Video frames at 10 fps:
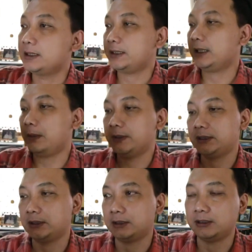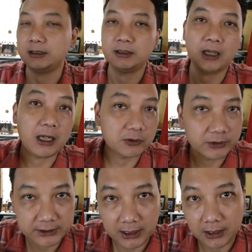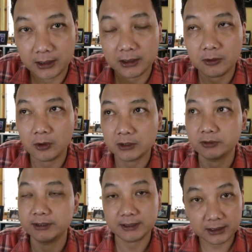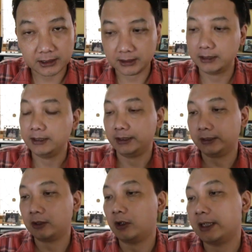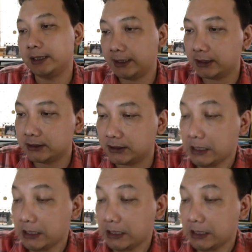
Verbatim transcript: Saya nggak pesen langsung di sana karena kalau langsung di sana, ini kalau anda lihat di sini,